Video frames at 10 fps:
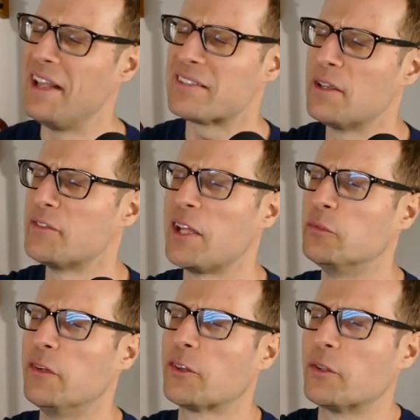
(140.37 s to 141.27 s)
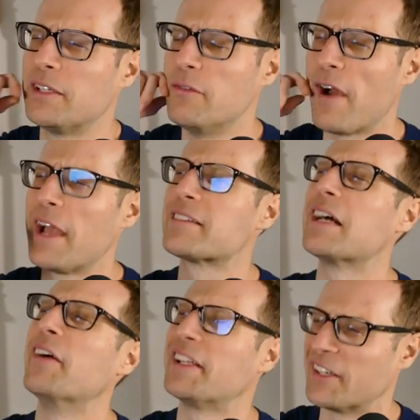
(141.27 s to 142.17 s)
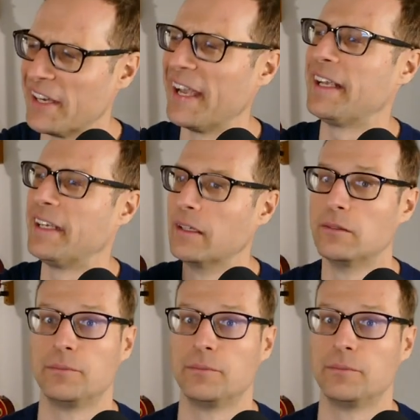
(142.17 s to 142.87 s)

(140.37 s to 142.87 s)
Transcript: Laisse les fenêtres ouvertes tout l'hiver, ça va être correct.